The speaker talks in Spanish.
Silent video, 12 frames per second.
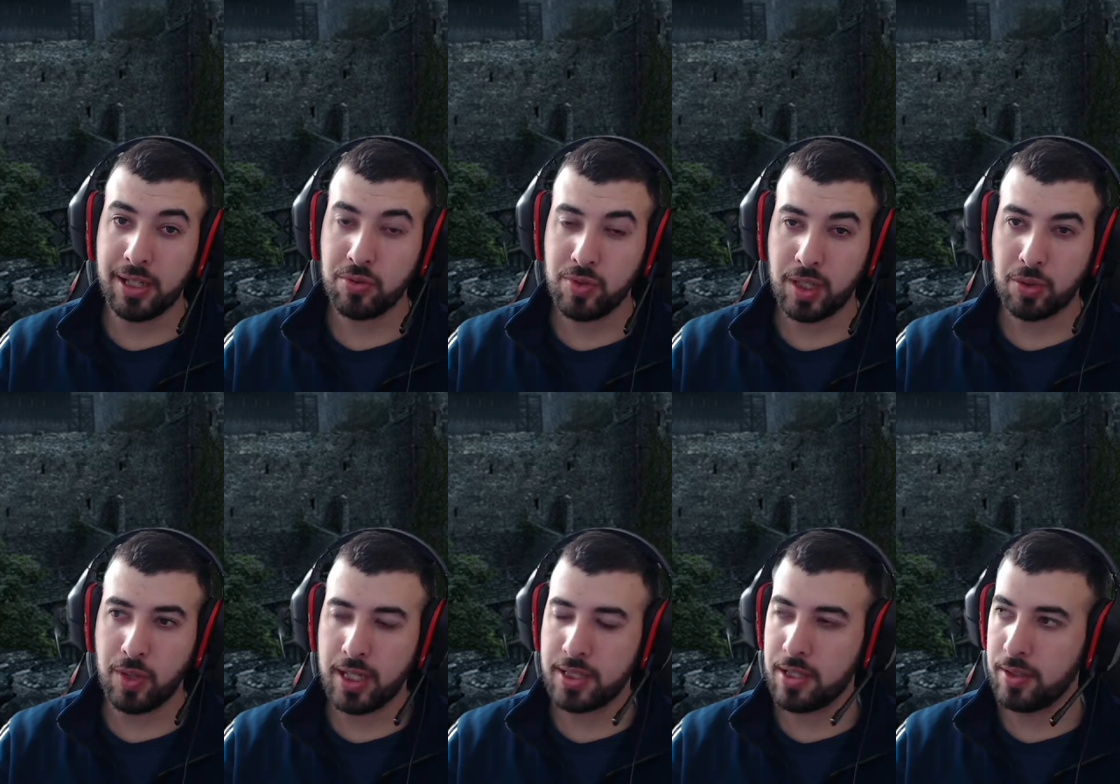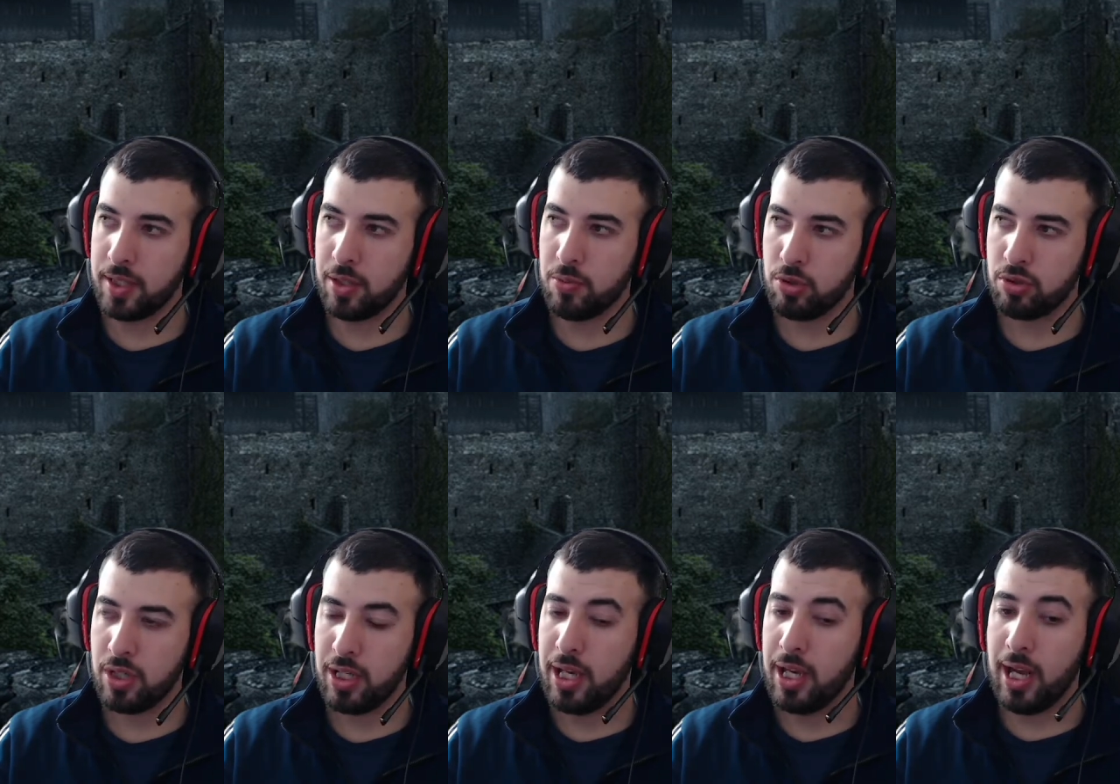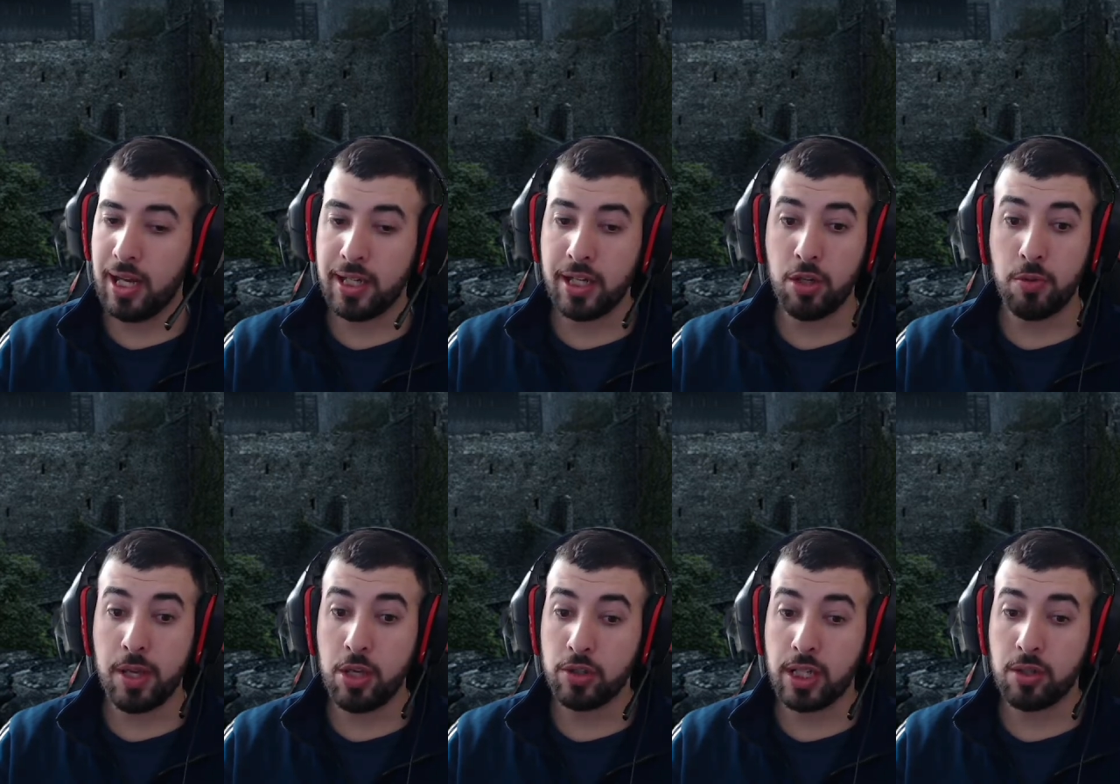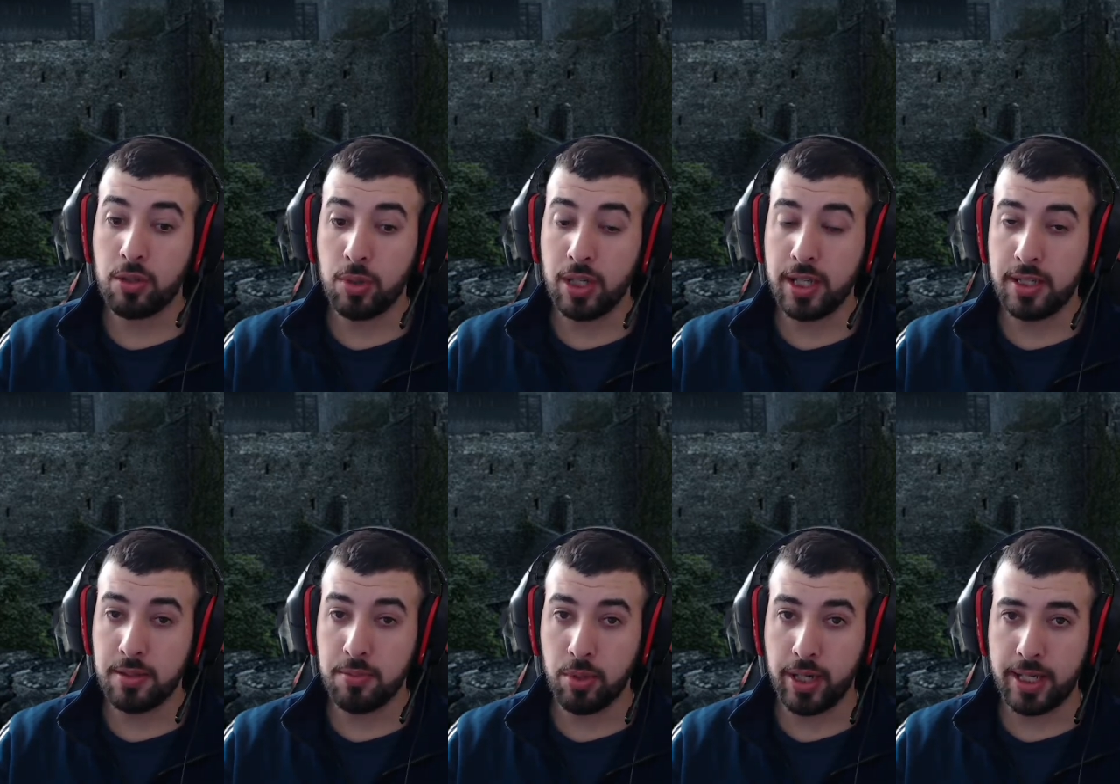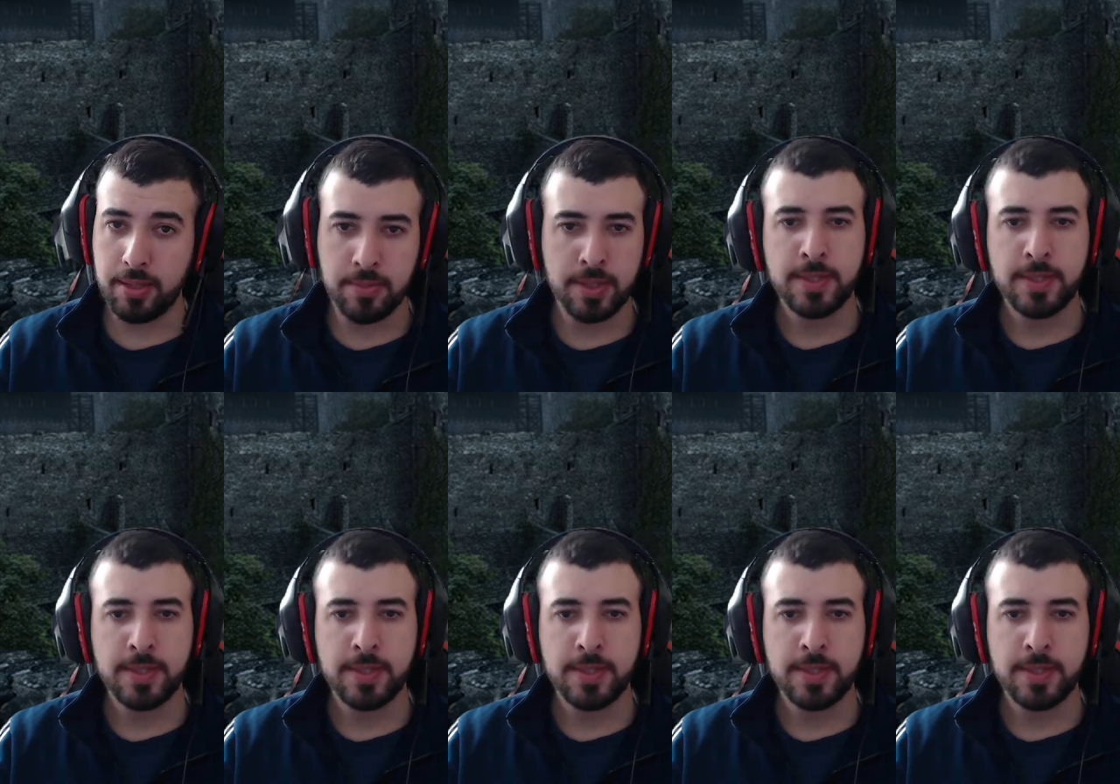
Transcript: es su naturaleza vender humos al querido Bellotas, como le dicen por ahí.